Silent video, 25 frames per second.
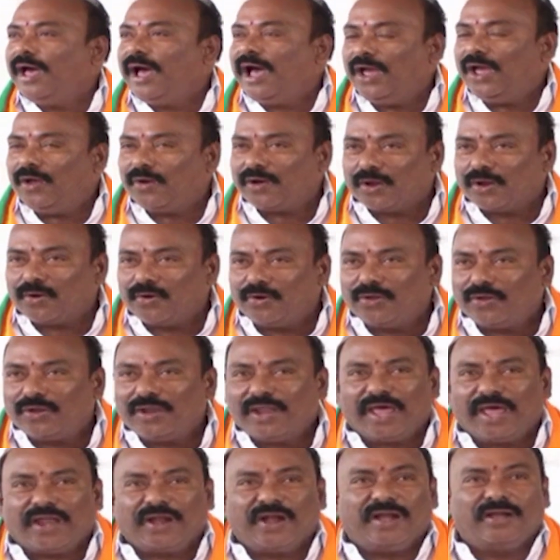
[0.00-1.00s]
ఆ యొక్క
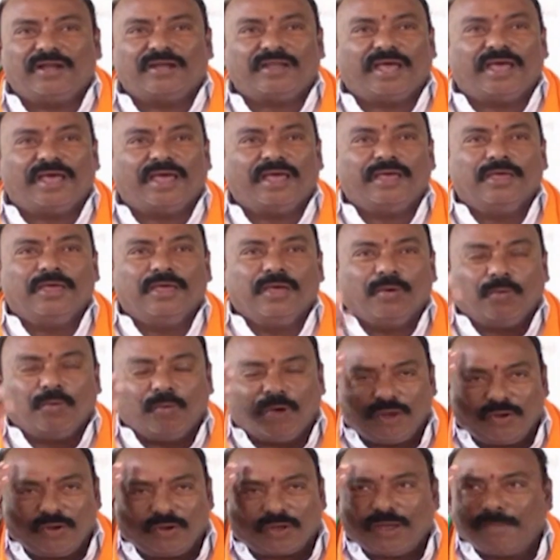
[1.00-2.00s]
రెండున్నర గంట
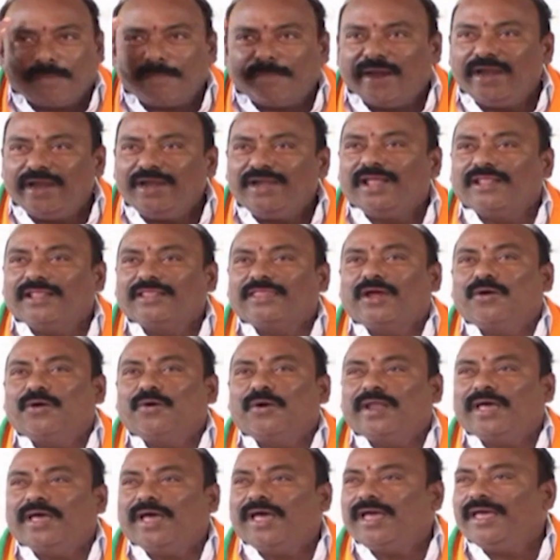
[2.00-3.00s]
వారి యొక్క మైండ్ అంతా
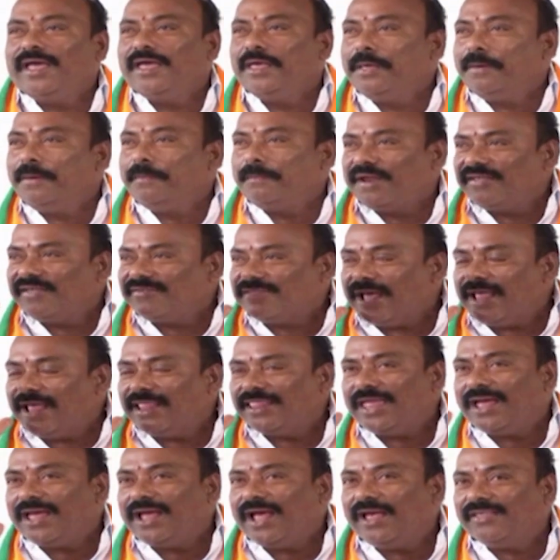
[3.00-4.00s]
కూడా
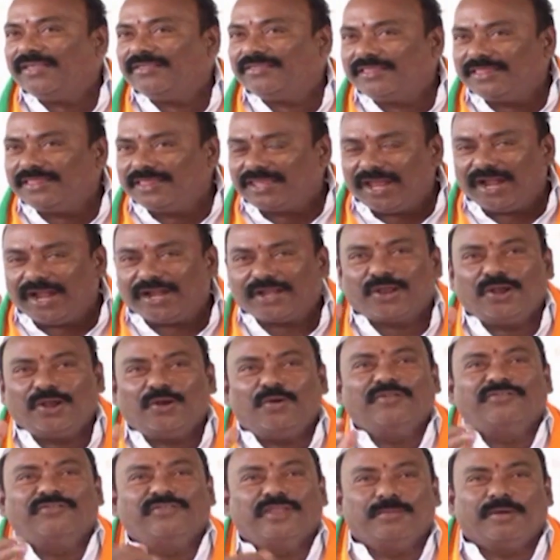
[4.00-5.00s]
ప్రశాంతంగా
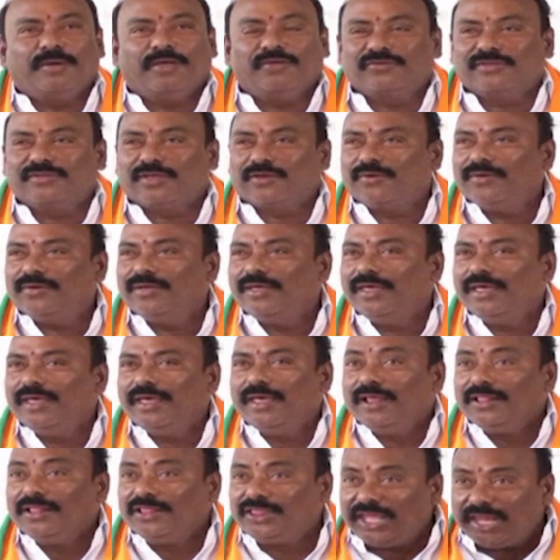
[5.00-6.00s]
ఉండి సినిమా చూస్తారు
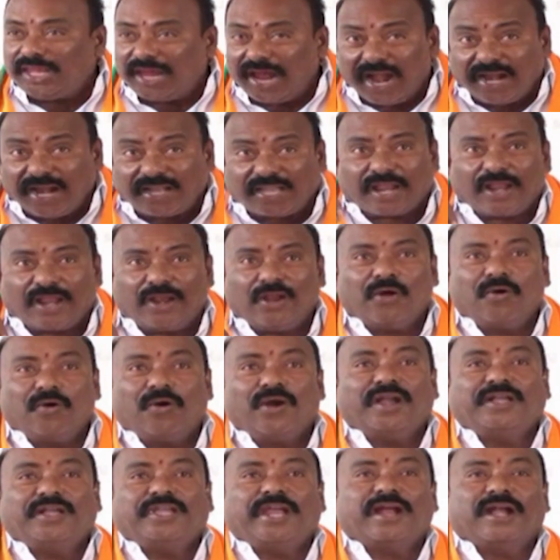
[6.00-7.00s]
థియేటర్లో
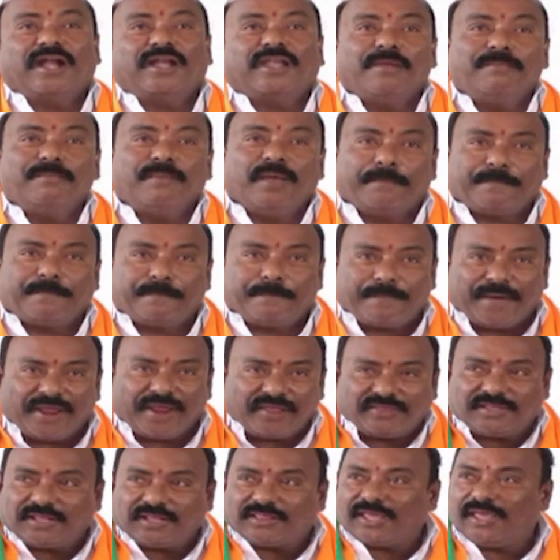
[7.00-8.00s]
కూడా టికెట్ల మీద
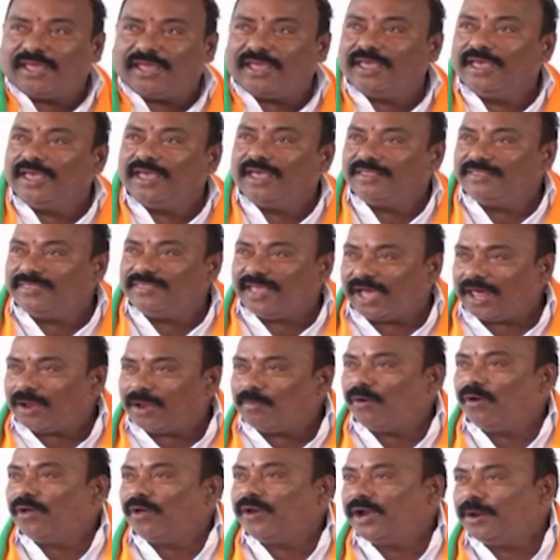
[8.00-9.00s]
పరిస్థితి
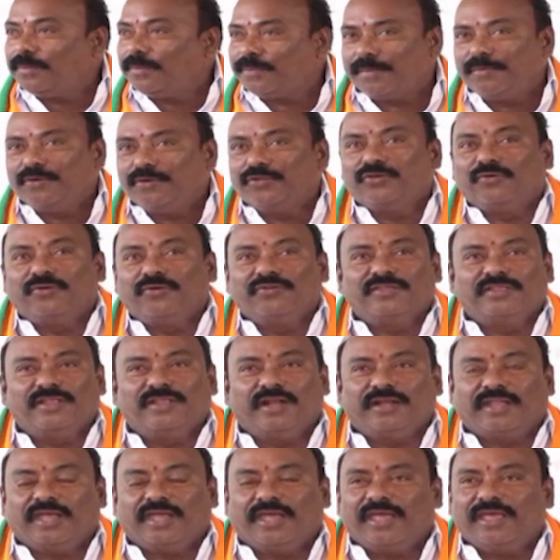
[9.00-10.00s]
జగన్మోహన్ రెడ్డి ప్రభుత్వం
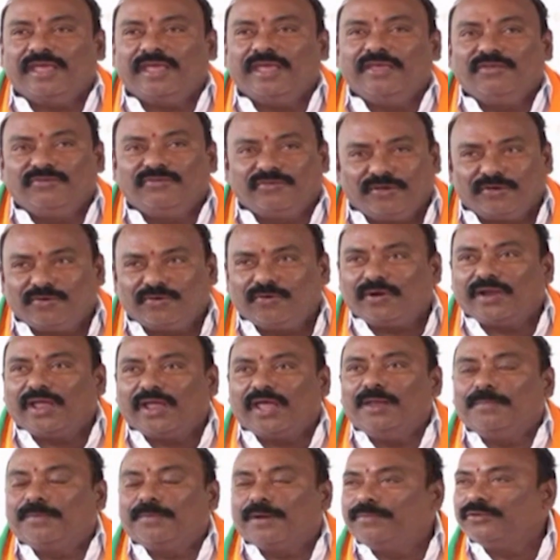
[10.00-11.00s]
వచ్చిందంటే
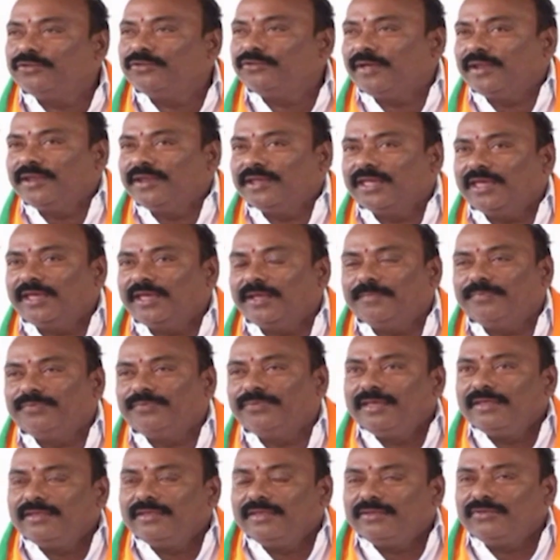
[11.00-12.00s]
సిగ్గుండాలి ప్రభుత్వానికి
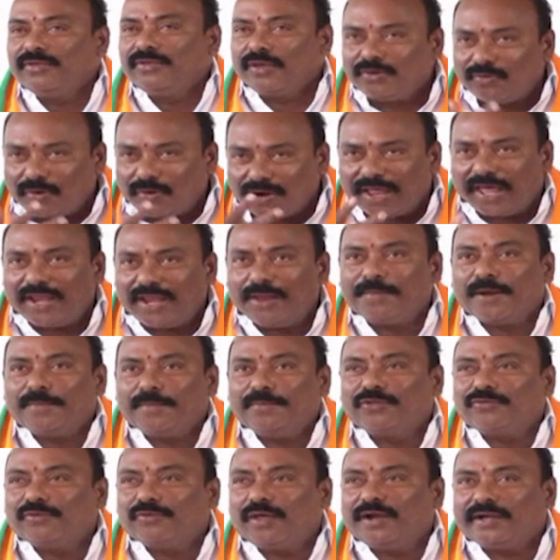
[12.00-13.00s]
సిగ్గుండాలి
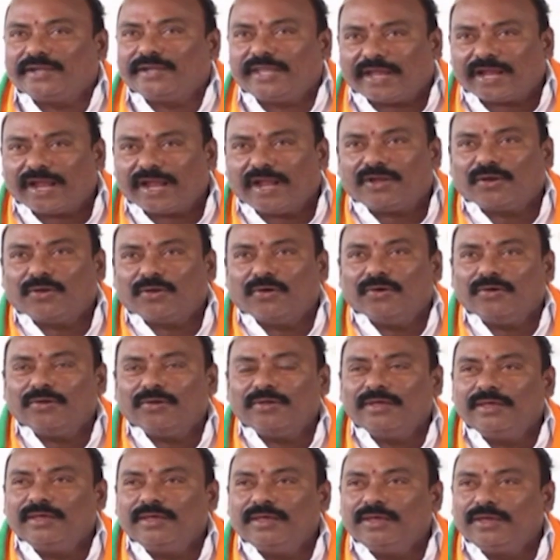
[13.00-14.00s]
ప్రభుత్వానికి టికెట్లు
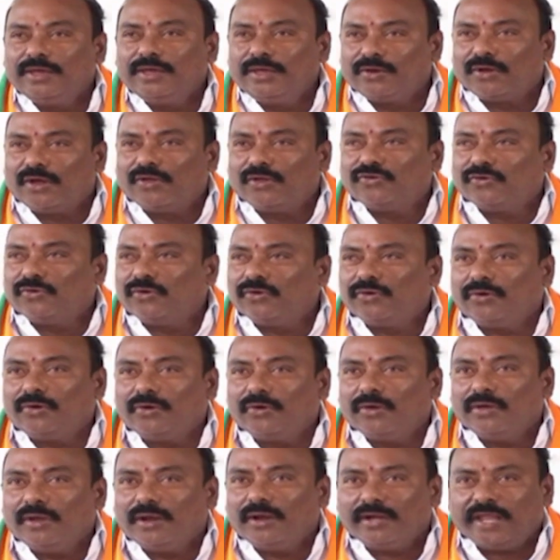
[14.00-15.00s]
ఈరోజు
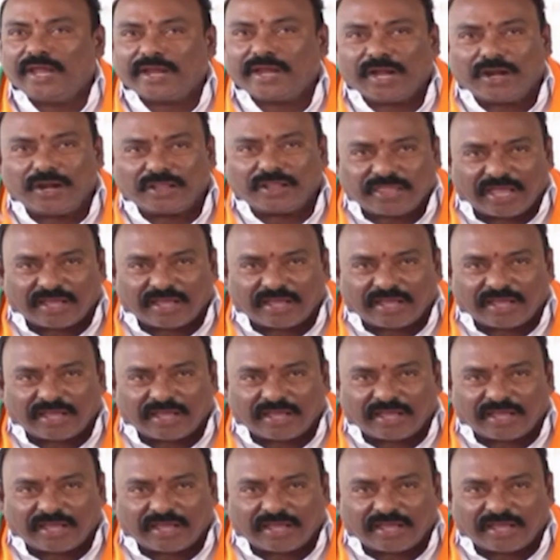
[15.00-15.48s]
టికెట్లు